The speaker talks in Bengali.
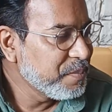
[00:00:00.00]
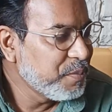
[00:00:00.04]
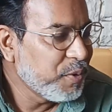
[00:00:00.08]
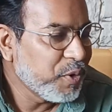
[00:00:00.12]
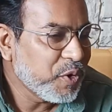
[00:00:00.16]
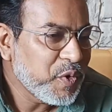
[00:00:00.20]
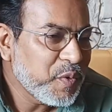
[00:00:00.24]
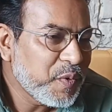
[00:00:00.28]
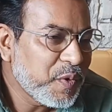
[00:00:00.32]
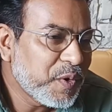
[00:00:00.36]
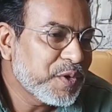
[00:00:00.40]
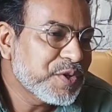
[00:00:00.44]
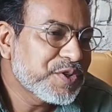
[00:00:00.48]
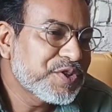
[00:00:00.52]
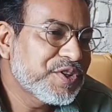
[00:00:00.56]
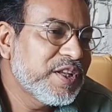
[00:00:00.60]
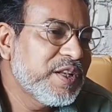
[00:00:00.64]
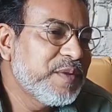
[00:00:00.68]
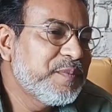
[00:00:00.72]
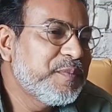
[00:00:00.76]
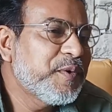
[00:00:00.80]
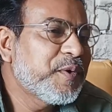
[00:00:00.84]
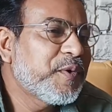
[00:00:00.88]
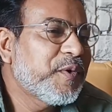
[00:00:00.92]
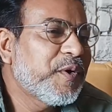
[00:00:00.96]
বড় বড়
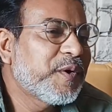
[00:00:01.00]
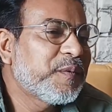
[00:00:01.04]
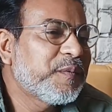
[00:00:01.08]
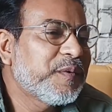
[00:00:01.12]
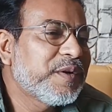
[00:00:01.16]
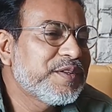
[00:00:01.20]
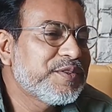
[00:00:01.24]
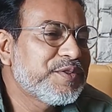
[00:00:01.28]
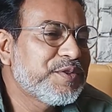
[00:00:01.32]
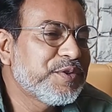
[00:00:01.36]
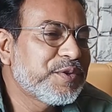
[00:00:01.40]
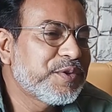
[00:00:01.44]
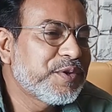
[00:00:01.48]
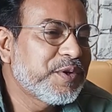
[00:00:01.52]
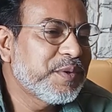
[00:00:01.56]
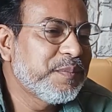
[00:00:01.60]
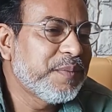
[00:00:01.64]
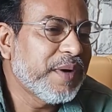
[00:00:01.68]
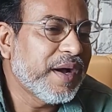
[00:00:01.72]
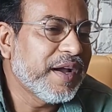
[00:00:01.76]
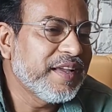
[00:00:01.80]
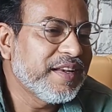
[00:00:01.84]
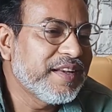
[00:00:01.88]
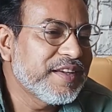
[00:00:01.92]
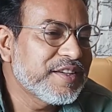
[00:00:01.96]
শিল্প করবার জন্য
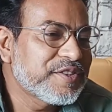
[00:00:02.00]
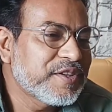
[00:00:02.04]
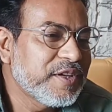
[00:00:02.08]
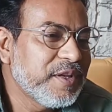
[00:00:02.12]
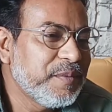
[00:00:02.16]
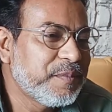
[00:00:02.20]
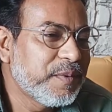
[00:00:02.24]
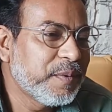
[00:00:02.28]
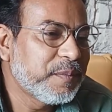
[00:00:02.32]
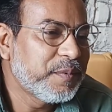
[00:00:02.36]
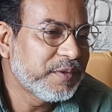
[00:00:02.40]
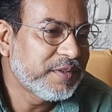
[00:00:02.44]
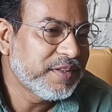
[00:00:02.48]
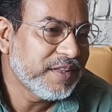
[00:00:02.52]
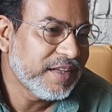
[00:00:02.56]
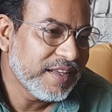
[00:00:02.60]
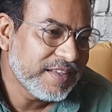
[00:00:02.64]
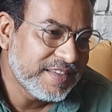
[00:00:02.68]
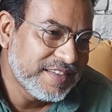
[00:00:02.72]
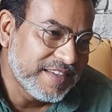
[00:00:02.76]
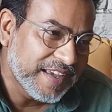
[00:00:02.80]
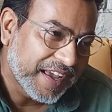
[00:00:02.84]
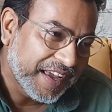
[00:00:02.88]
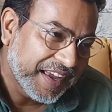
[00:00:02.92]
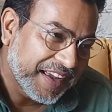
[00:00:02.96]
বাইরে শিল্পপতিরা
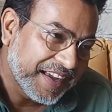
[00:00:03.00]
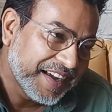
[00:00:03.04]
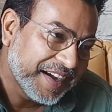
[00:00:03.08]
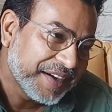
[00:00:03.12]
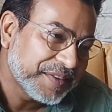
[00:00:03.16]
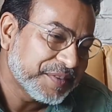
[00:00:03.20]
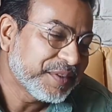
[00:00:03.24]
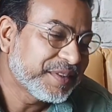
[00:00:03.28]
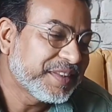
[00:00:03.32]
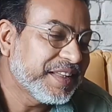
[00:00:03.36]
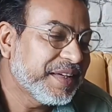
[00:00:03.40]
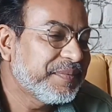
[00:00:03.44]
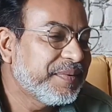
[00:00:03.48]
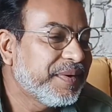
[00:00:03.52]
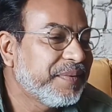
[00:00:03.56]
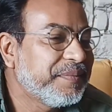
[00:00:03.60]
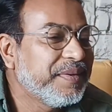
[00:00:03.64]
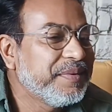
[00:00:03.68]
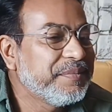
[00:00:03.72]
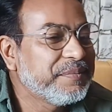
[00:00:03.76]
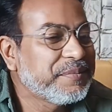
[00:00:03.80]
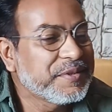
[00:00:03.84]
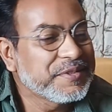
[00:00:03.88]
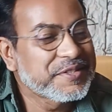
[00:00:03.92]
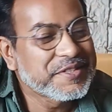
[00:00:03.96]
জায়গা কোথায়
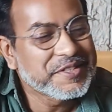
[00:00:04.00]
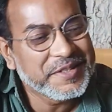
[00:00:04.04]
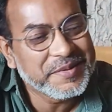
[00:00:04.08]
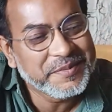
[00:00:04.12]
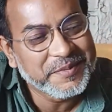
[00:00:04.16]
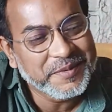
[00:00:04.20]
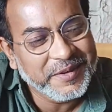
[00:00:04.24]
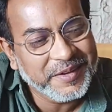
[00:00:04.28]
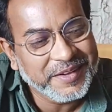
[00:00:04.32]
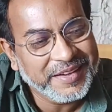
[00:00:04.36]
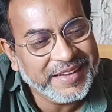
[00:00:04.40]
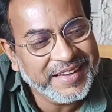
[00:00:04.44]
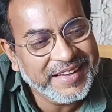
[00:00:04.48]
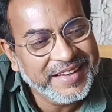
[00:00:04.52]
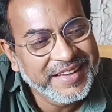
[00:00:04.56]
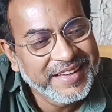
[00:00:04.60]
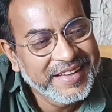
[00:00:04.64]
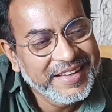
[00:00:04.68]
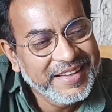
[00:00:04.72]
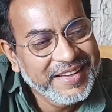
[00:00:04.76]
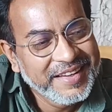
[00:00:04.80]
পাবেন পশ্চিমবঙ্গে